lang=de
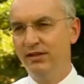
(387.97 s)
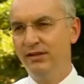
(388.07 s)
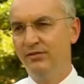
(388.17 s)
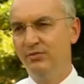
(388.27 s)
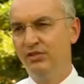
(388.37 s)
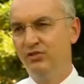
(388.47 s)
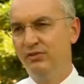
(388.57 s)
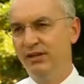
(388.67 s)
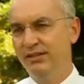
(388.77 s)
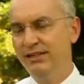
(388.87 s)
also mit
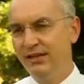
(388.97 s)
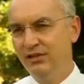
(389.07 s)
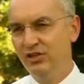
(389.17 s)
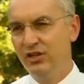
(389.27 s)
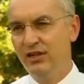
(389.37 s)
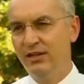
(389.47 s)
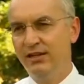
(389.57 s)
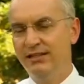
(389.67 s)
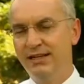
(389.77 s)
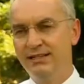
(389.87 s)
schwerer
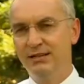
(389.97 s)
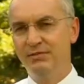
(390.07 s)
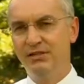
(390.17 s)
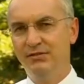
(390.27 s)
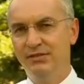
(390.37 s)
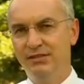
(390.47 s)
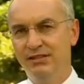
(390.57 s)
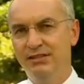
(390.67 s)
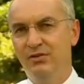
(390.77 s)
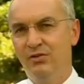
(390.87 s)
Niedergeschlagenheit,
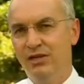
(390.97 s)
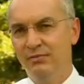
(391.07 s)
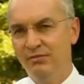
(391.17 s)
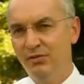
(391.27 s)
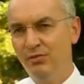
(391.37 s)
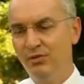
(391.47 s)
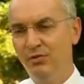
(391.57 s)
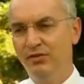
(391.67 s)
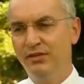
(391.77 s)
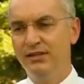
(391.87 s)
Antriebsdefiziten, auch
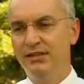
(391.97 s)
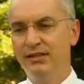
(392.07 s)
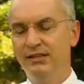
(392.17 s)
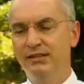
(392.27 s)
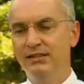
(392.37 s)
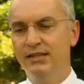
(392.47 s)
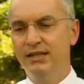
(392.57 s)
Lebensüberdrussgedanken.